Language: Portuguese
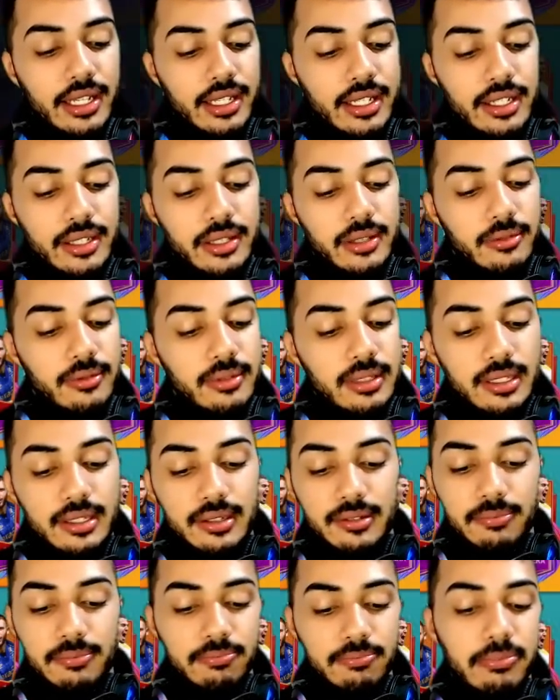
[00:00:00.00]
e,
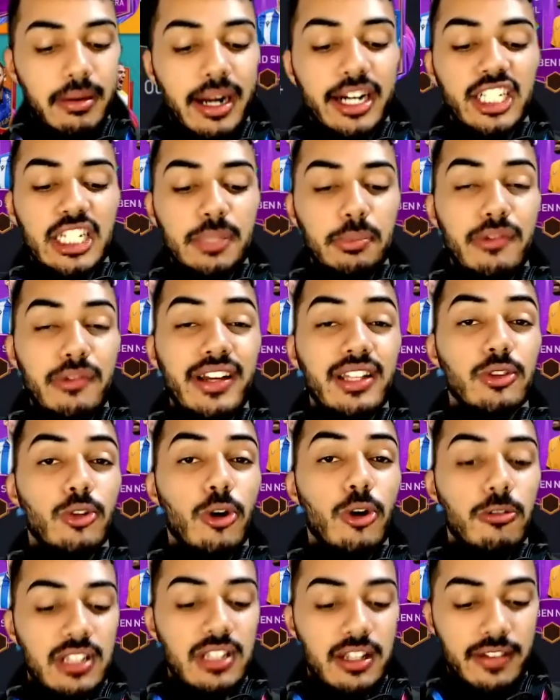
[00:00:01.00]
e partir pro vento
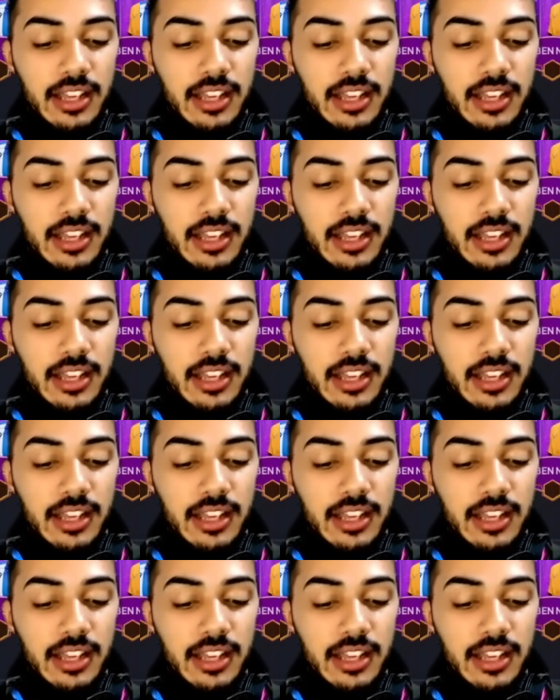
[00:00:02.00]
novo, né,